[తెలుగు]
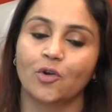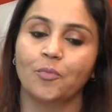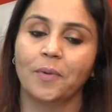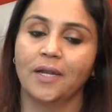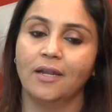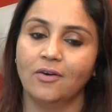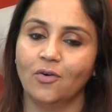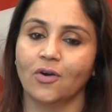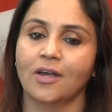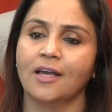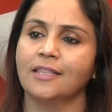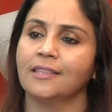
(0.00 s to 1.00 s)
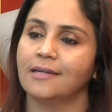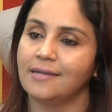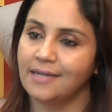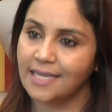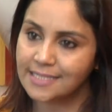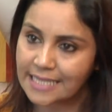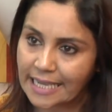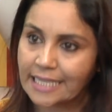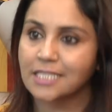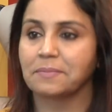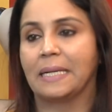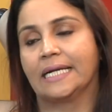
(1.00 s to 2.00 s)
రూపంలో ఒక్క థర్టీ
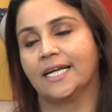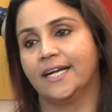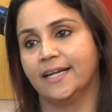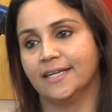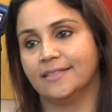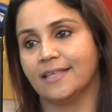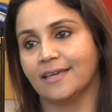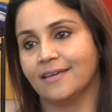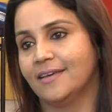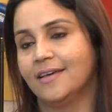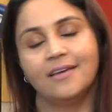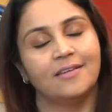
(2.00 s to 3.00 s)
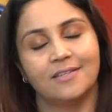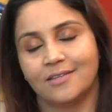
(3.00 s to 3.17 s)
సెకండ్స్ మాట్లాడాను అంతే hmm.